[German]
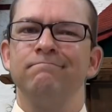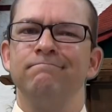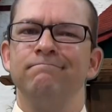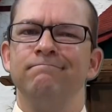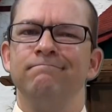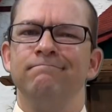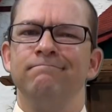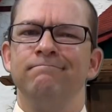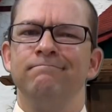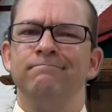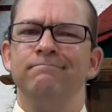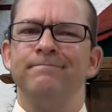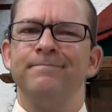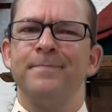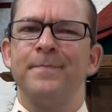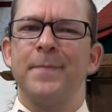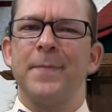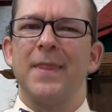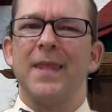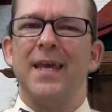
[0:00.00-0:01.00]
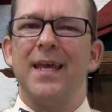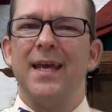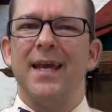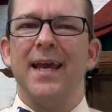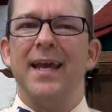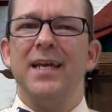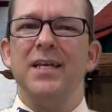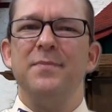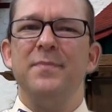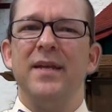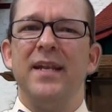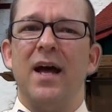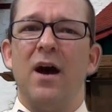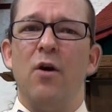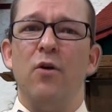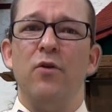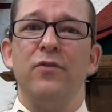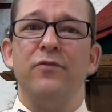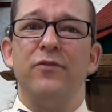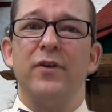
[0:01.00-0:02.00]
Hm, ich bin
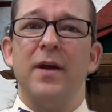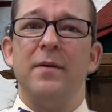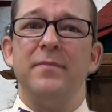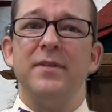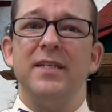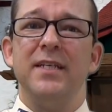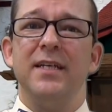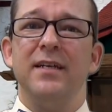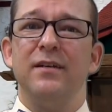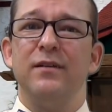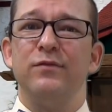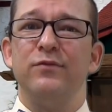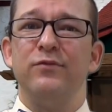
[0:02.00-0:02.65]
auch fremd hier.